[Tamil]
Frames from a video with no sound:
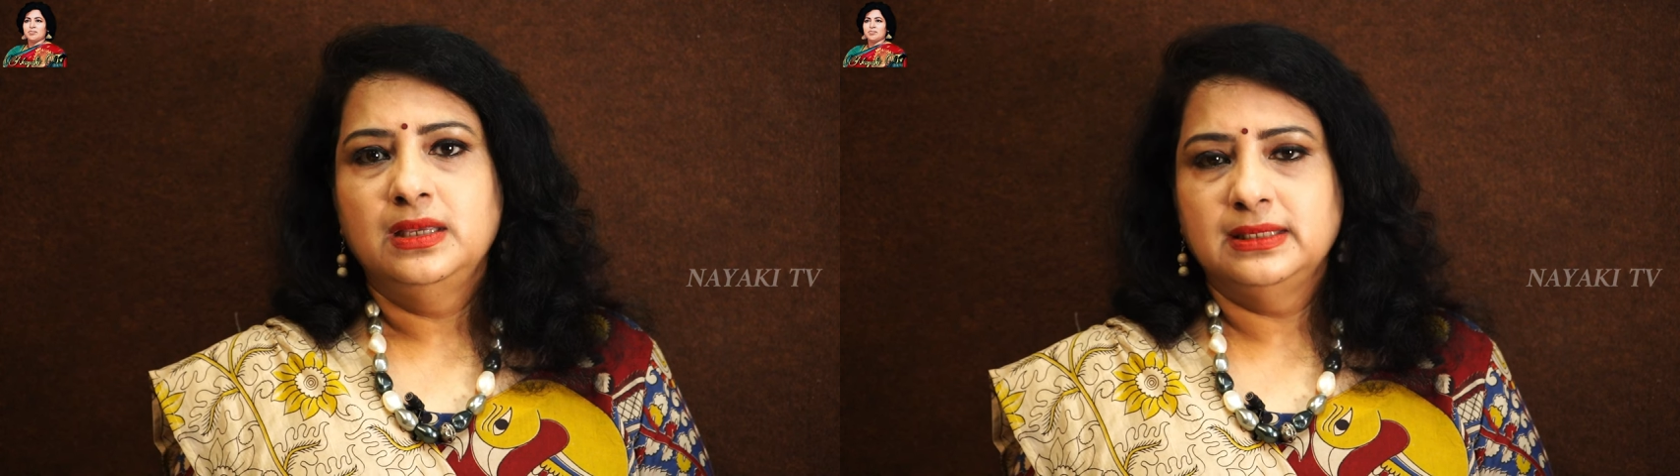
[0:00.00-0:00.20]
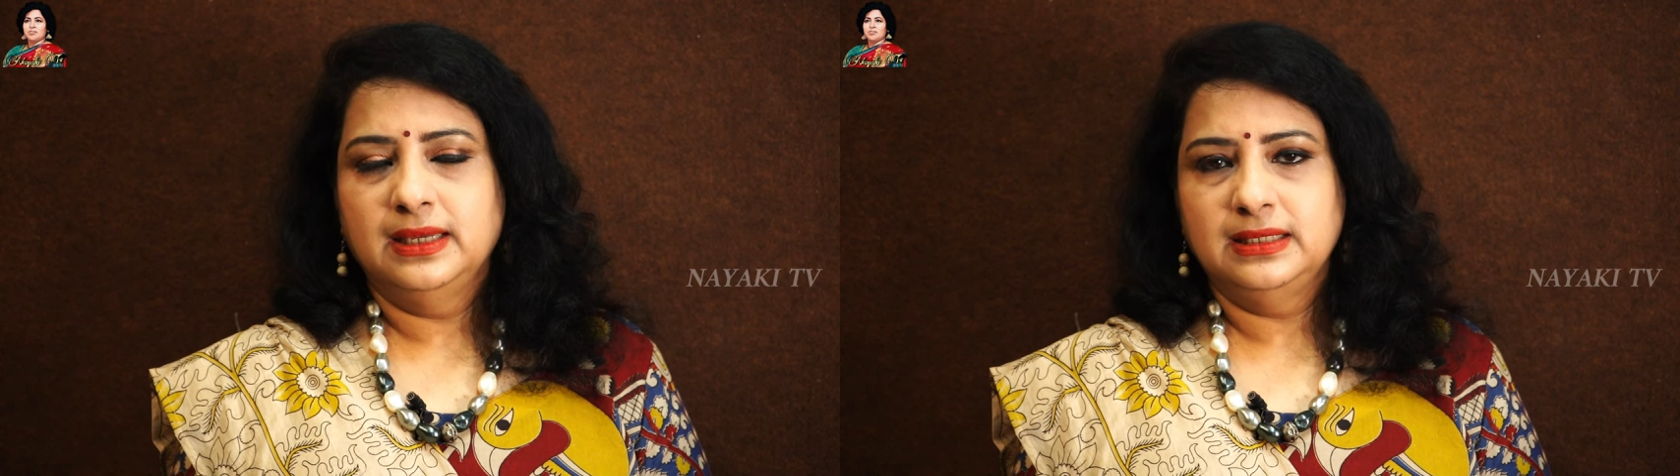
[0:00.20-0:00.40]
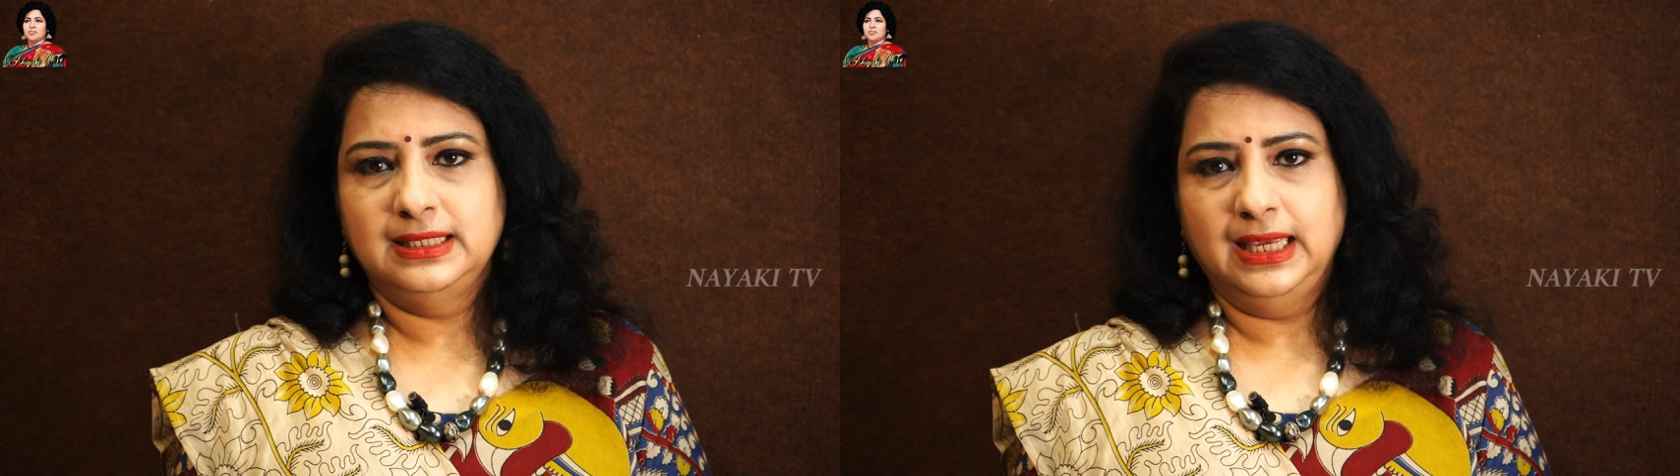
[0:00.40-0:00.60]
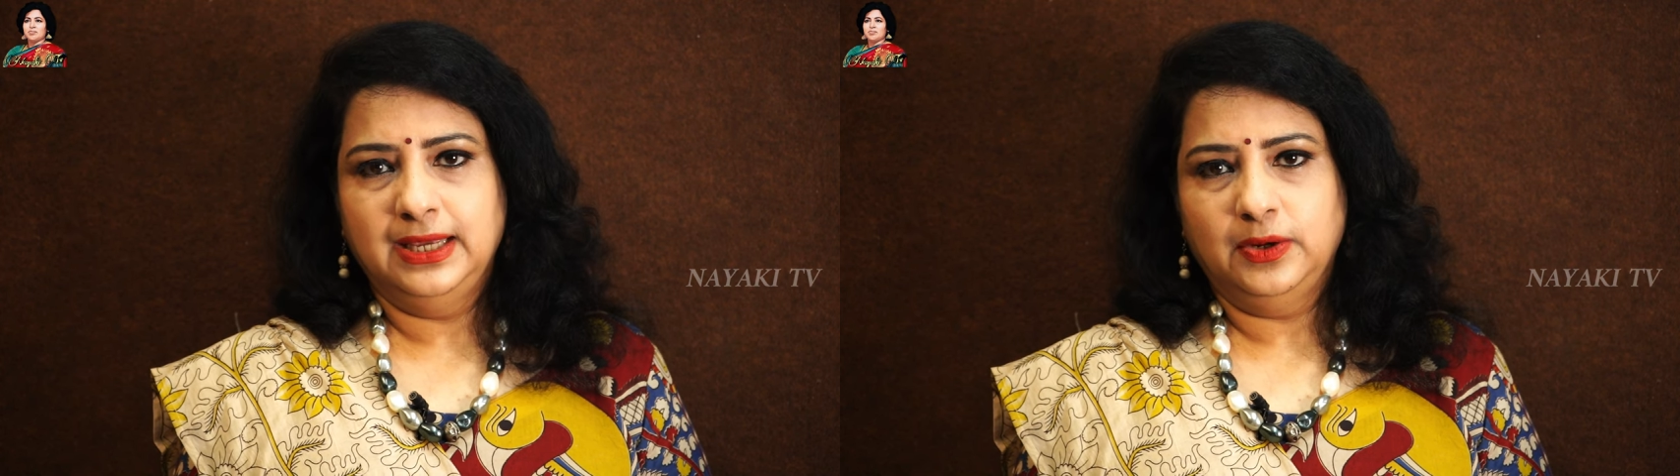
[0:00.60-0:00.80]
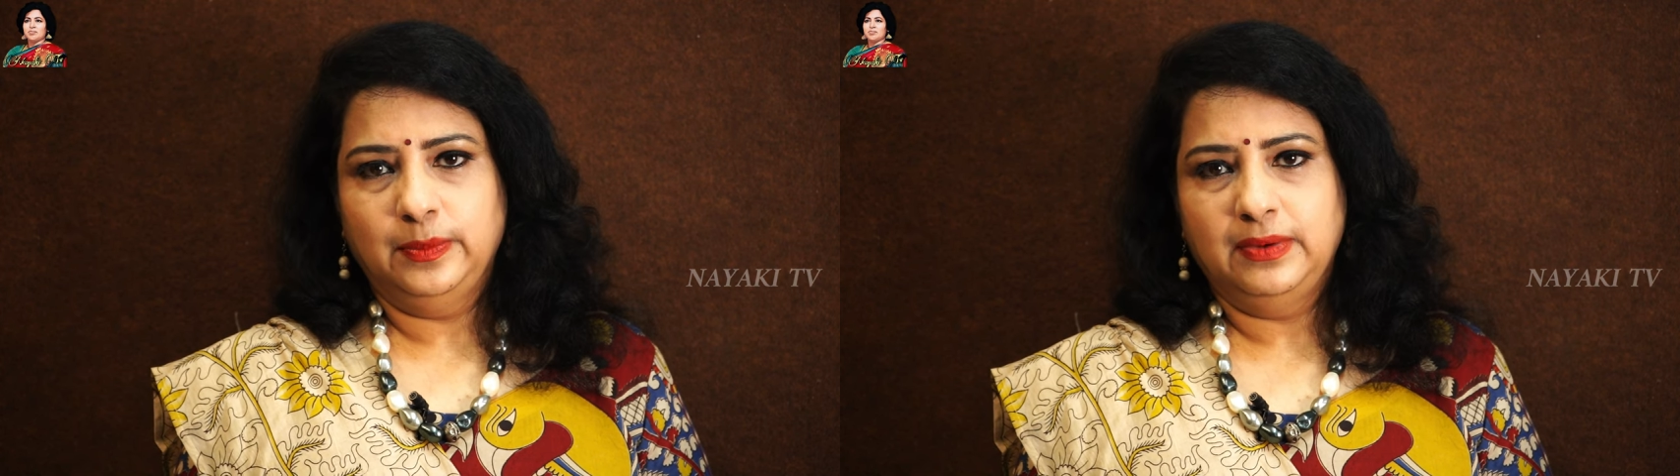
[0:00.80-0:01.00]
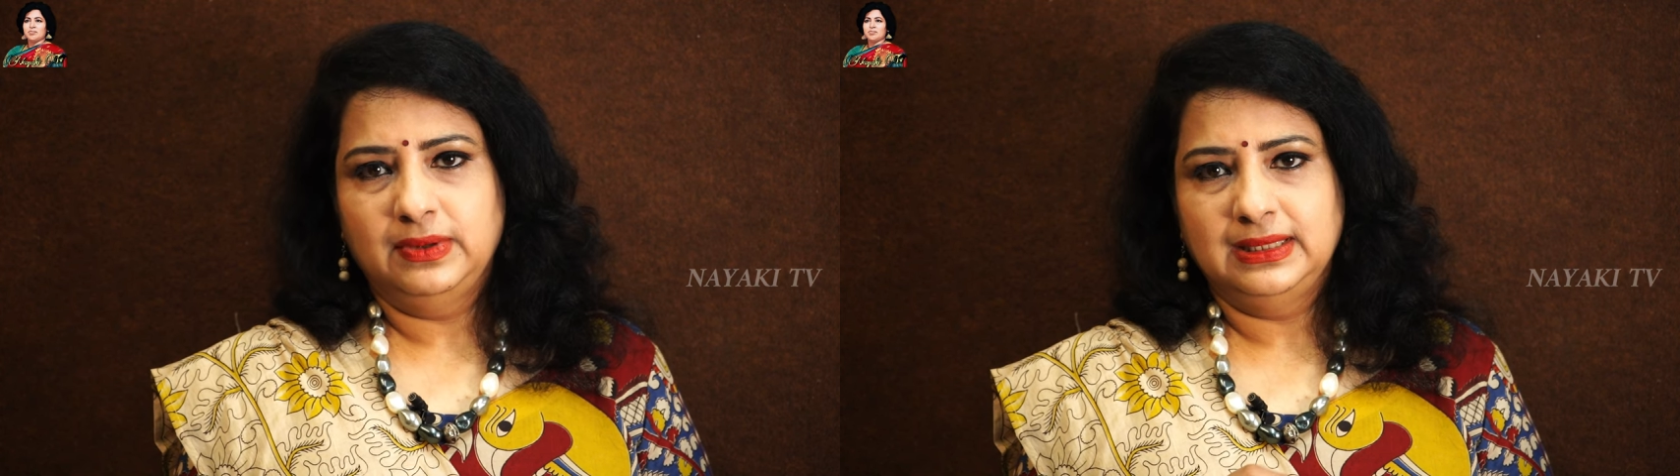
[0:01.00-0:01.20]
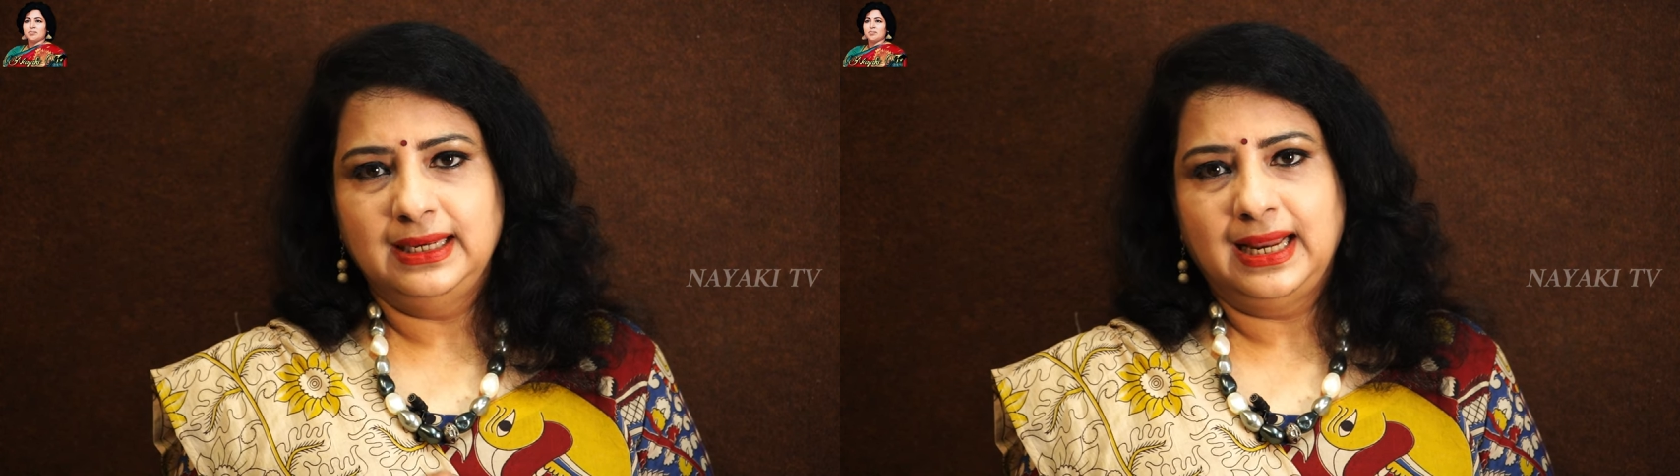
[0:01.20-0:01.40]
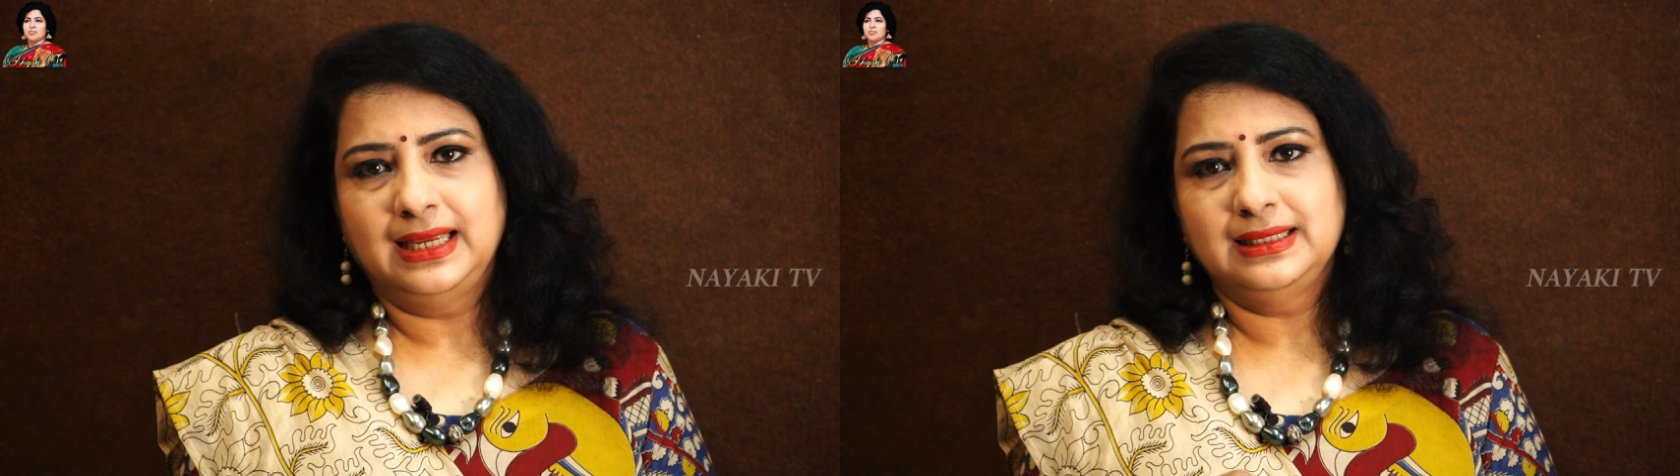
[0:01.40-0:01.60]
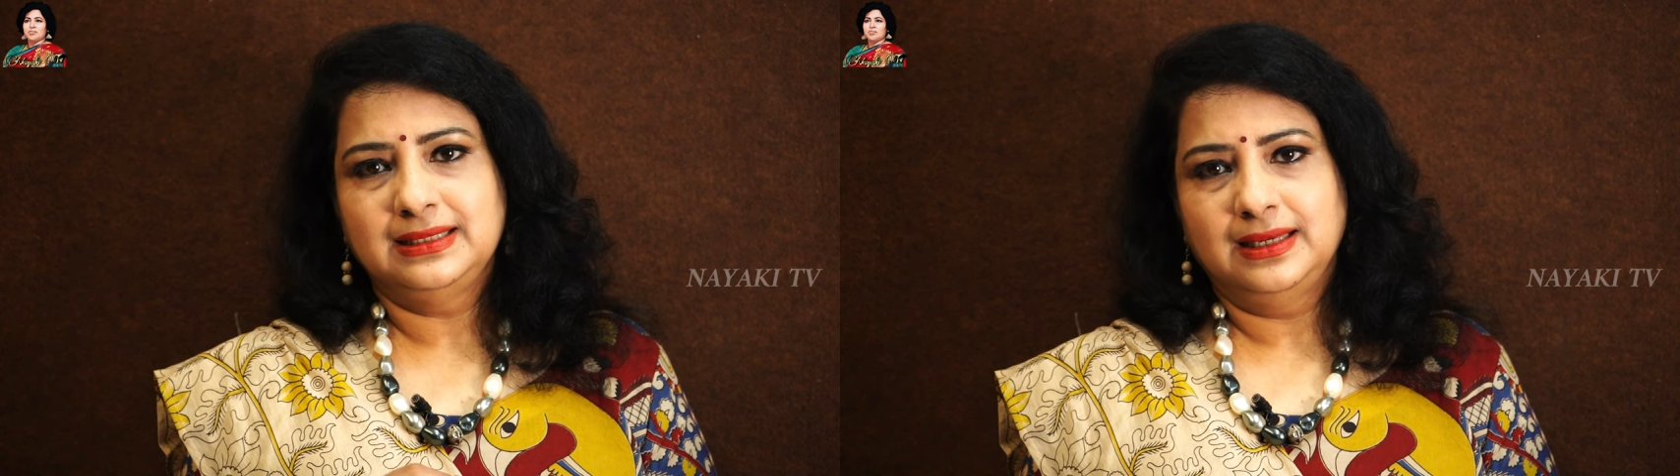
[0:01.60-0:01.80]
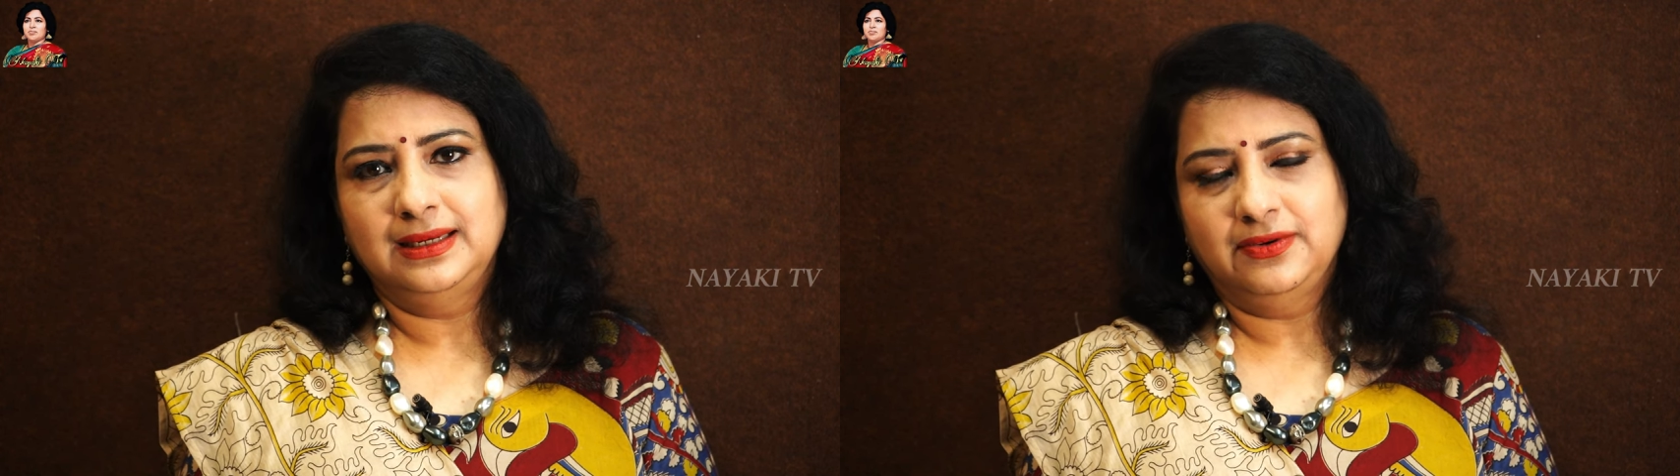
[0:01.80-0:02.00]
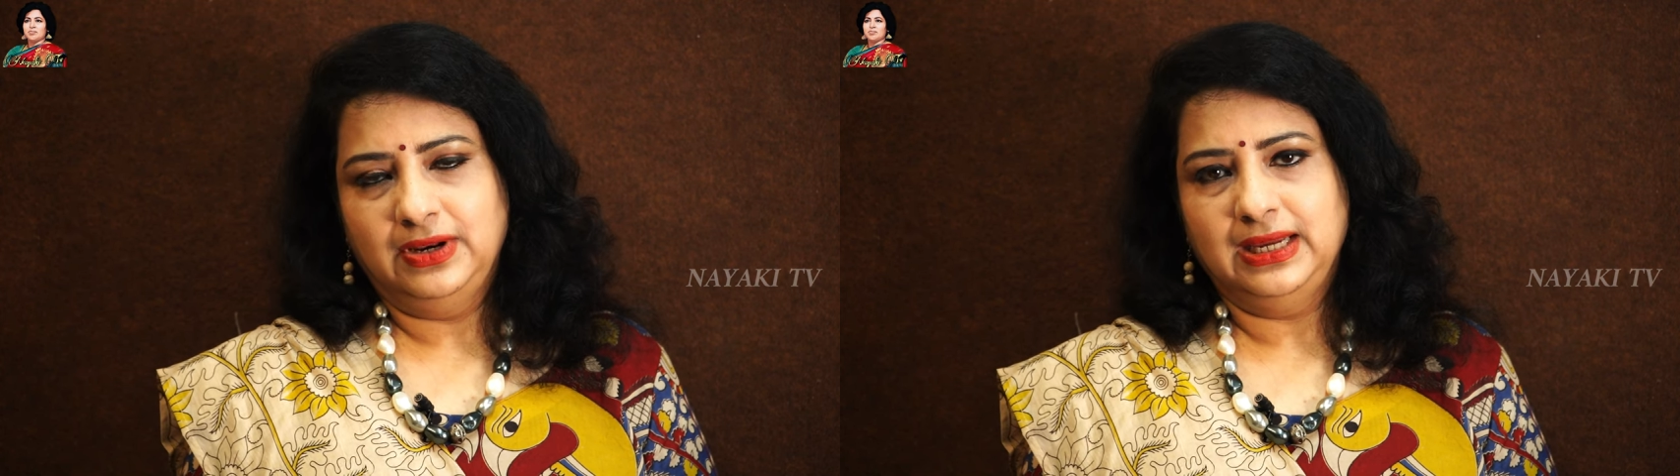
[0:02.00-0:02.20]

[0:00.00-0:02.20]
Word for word: ஸ்கின் சீக்கிரமாக வந்து லைன்ஸ் அண்ட்